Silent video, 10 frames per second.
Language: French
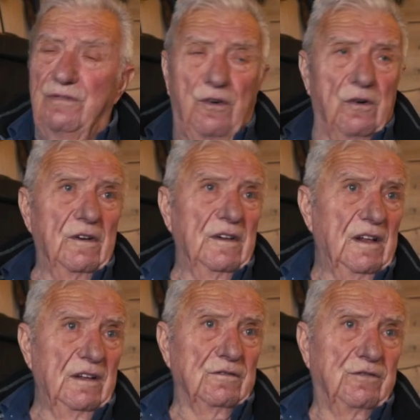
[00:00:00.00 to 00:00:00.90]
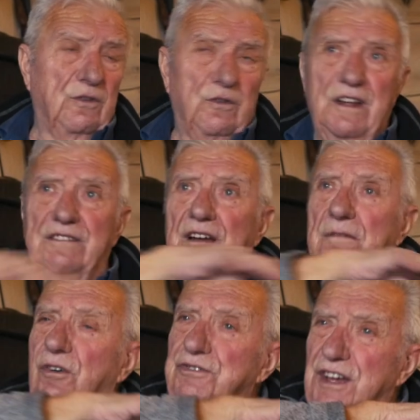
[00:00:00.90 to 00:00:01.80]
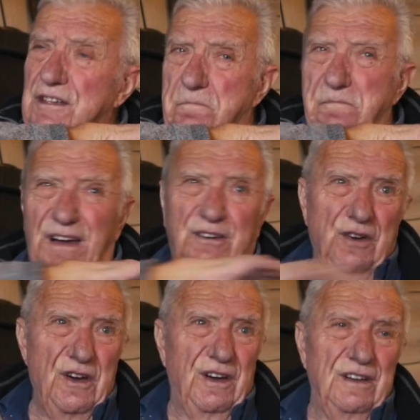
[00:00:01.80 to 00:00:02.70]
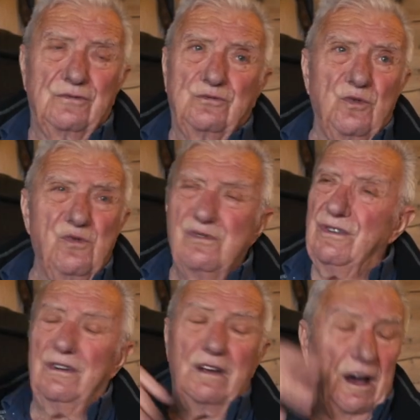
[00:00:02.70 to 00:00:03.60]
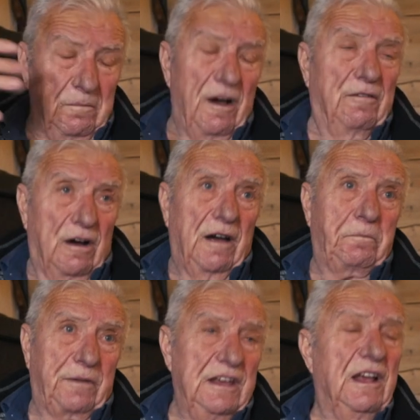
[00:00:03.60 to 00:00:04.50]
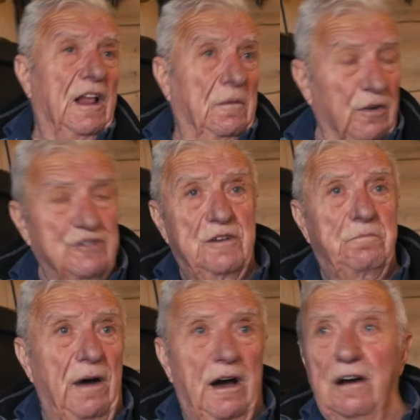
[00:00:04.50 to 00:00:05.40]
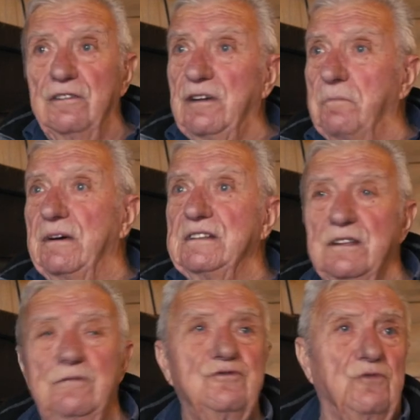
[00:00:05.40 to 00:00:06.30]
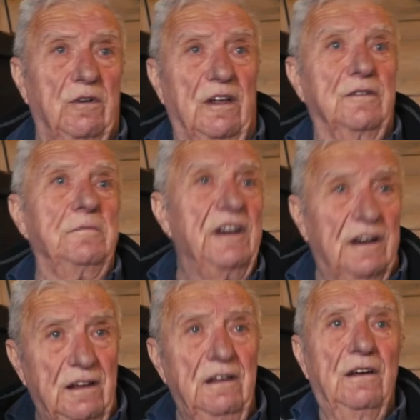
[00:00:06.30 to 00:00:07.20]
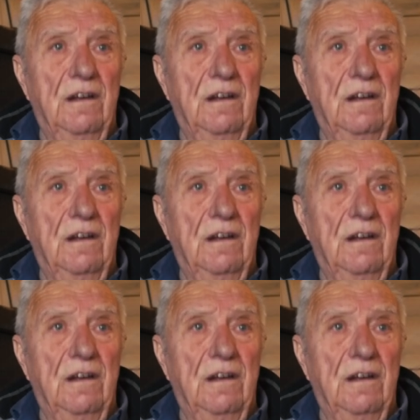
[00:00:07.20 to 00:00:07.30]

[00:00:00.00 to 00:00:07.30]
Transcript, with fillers: Il faut, connaître la montagne par cœur et tout, et avant appris. Moi, j'ai pas, ça n'a pas été du jour au lendemain. Hein.